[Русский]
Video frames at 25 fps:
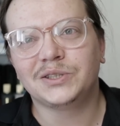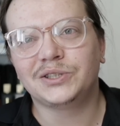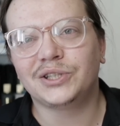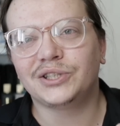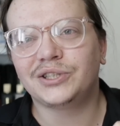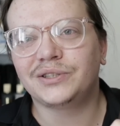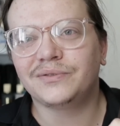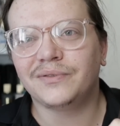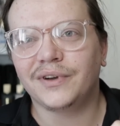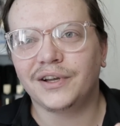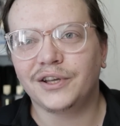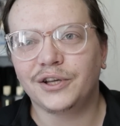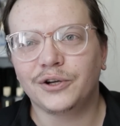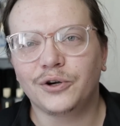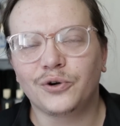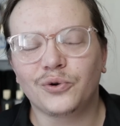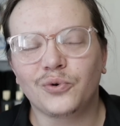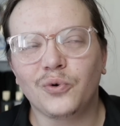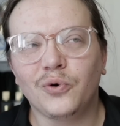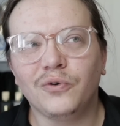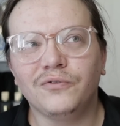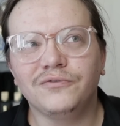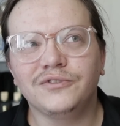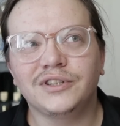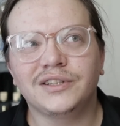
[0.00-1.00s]
за свои
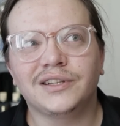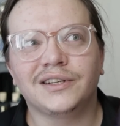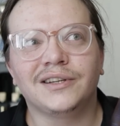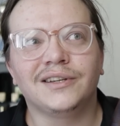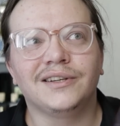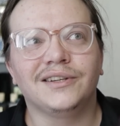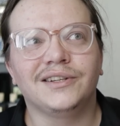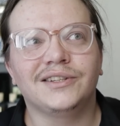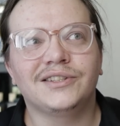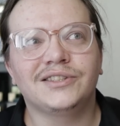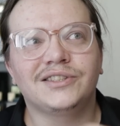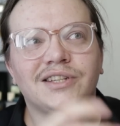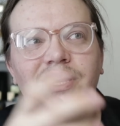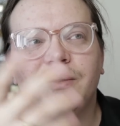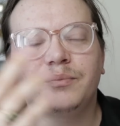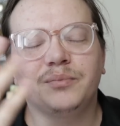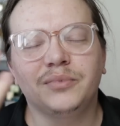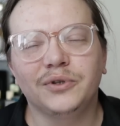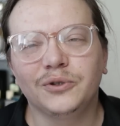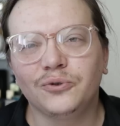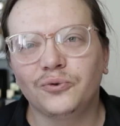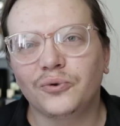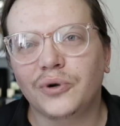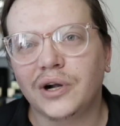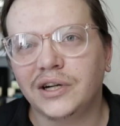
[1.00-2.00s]
кровные и
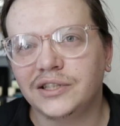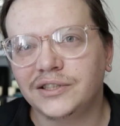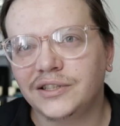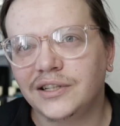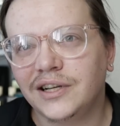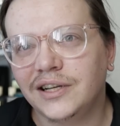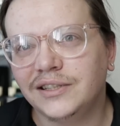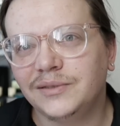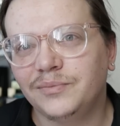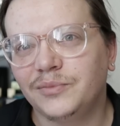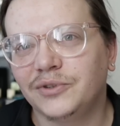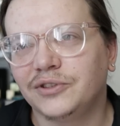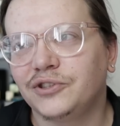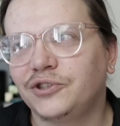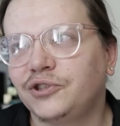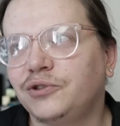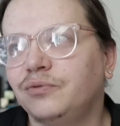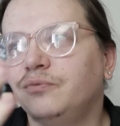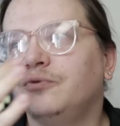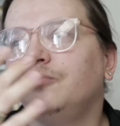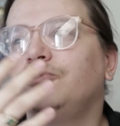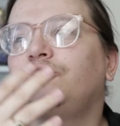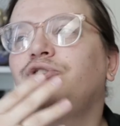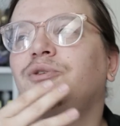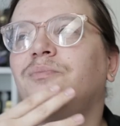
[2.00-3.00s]
забыл указать, блин,
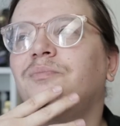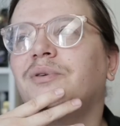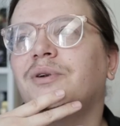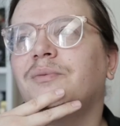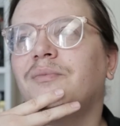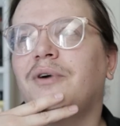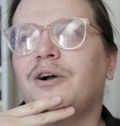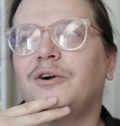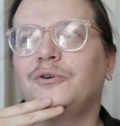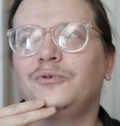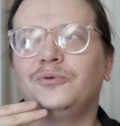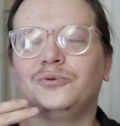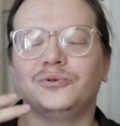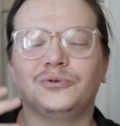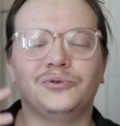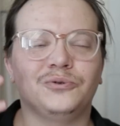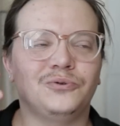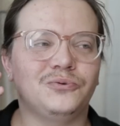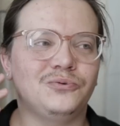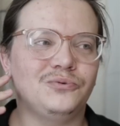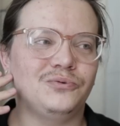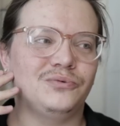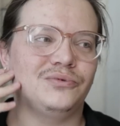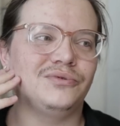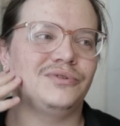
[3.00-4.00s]
свой же промокод.
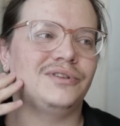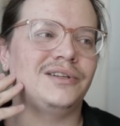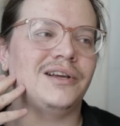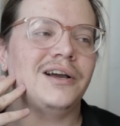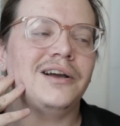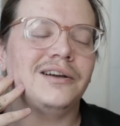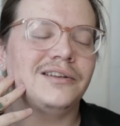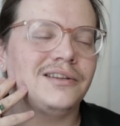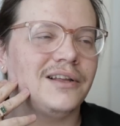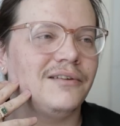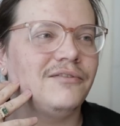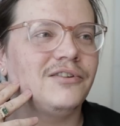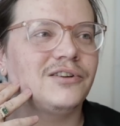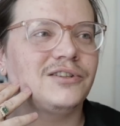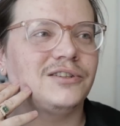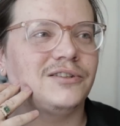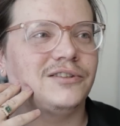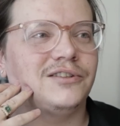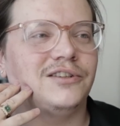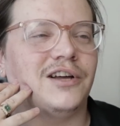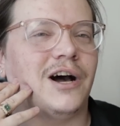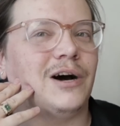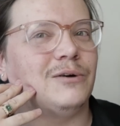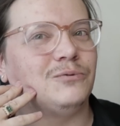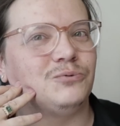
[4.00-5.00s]
Ну, я,
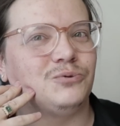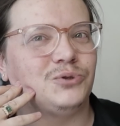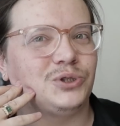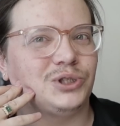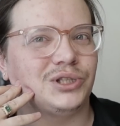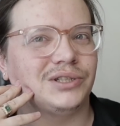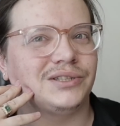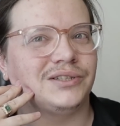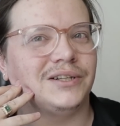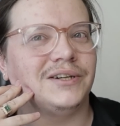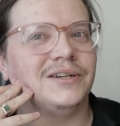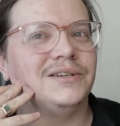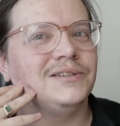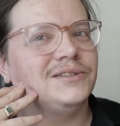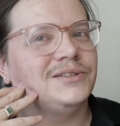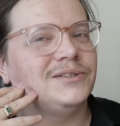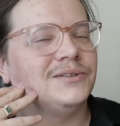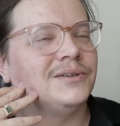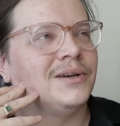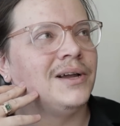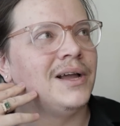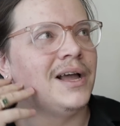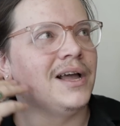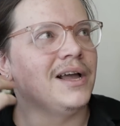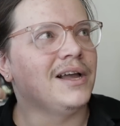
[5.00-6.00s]
наверное, да, он даунша,
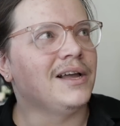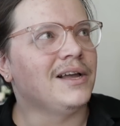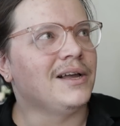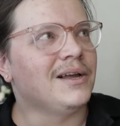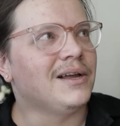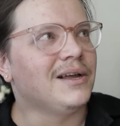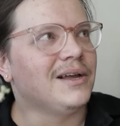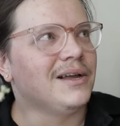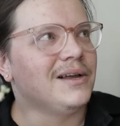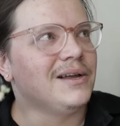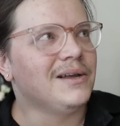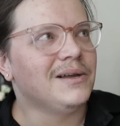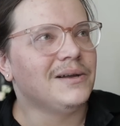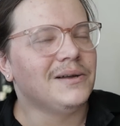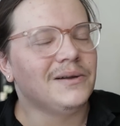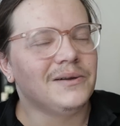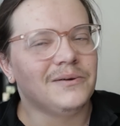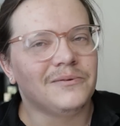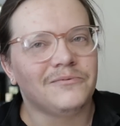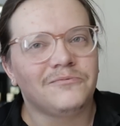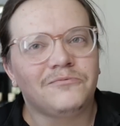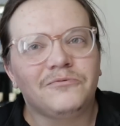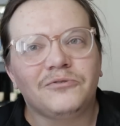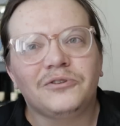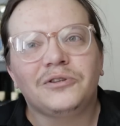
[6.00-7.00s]
знаете.
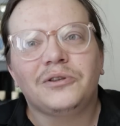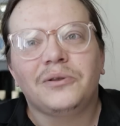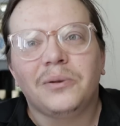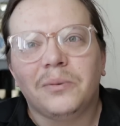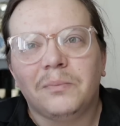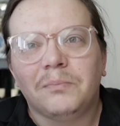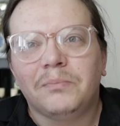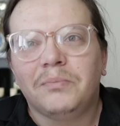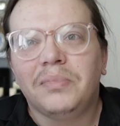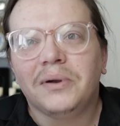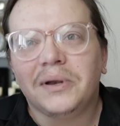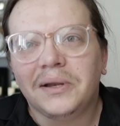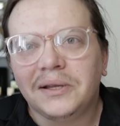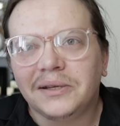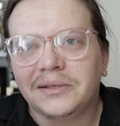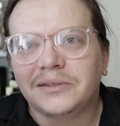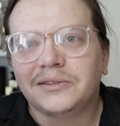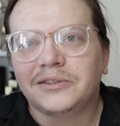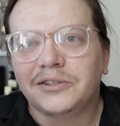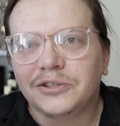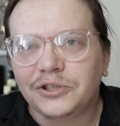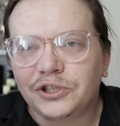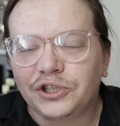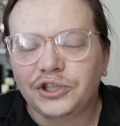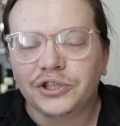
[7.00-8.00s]
Вот,
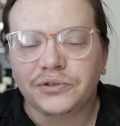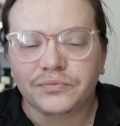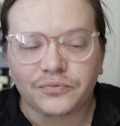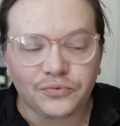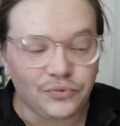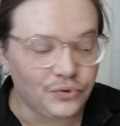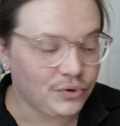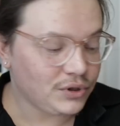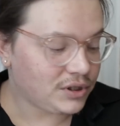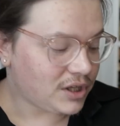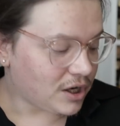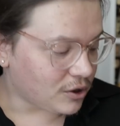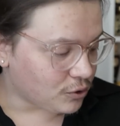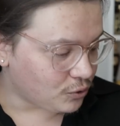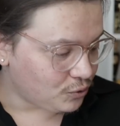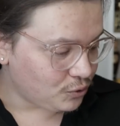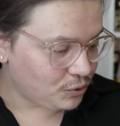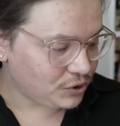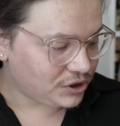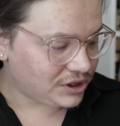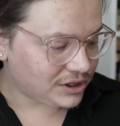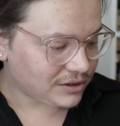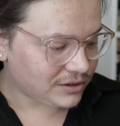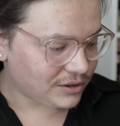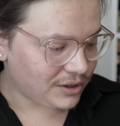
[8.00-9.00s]
блин, до чего
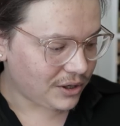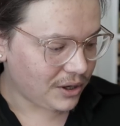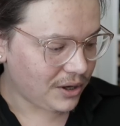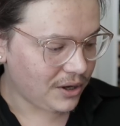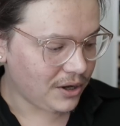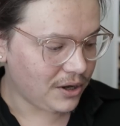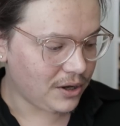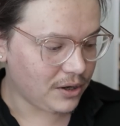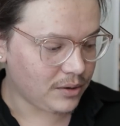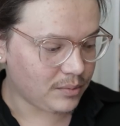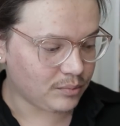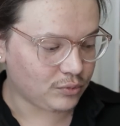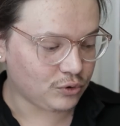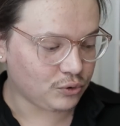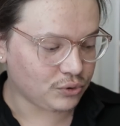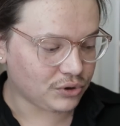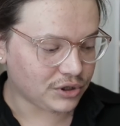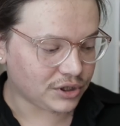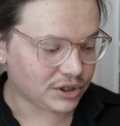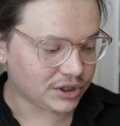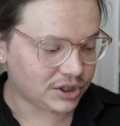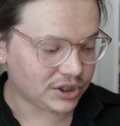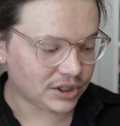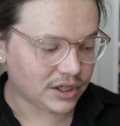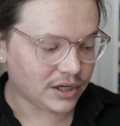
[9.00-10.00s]
доходит
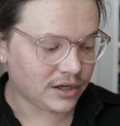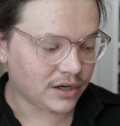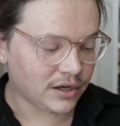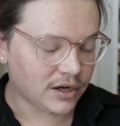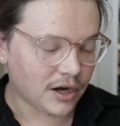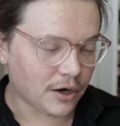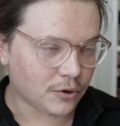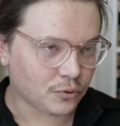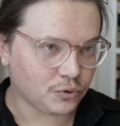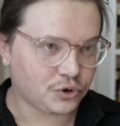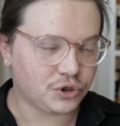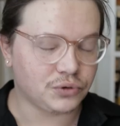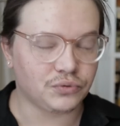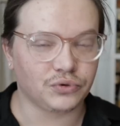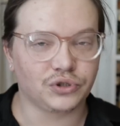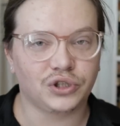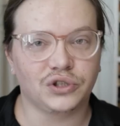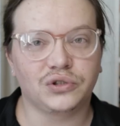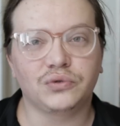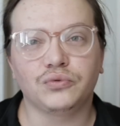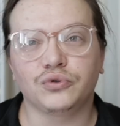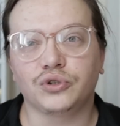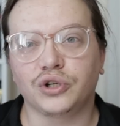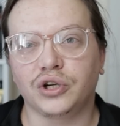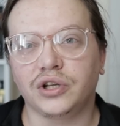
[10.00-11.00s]
блогерская, короче, вот
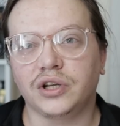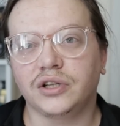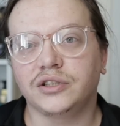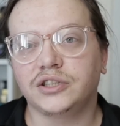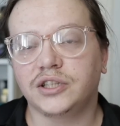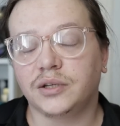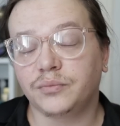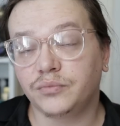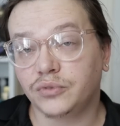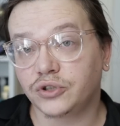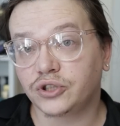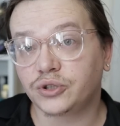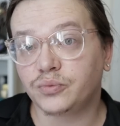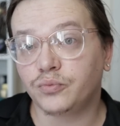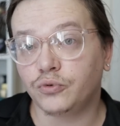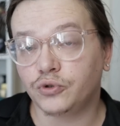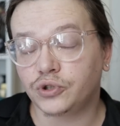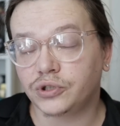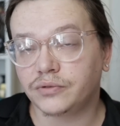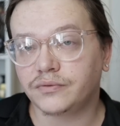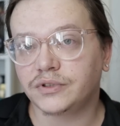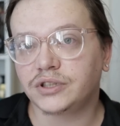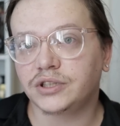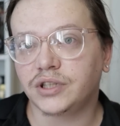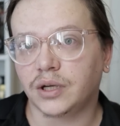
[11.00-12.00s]
эта вот хрень. Забыл
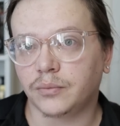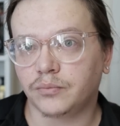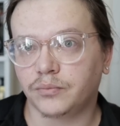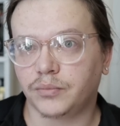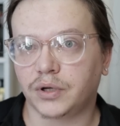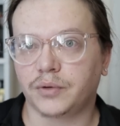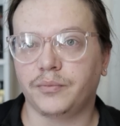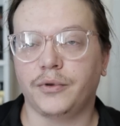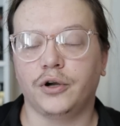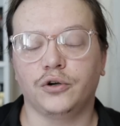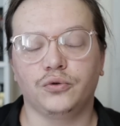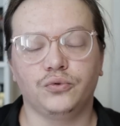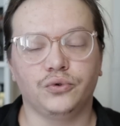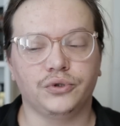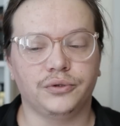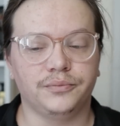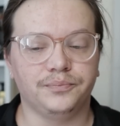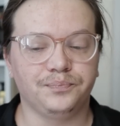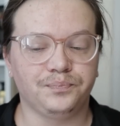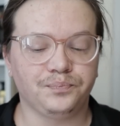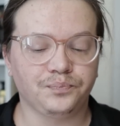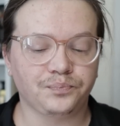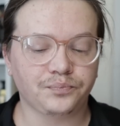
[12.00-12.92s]
использовать сам промокод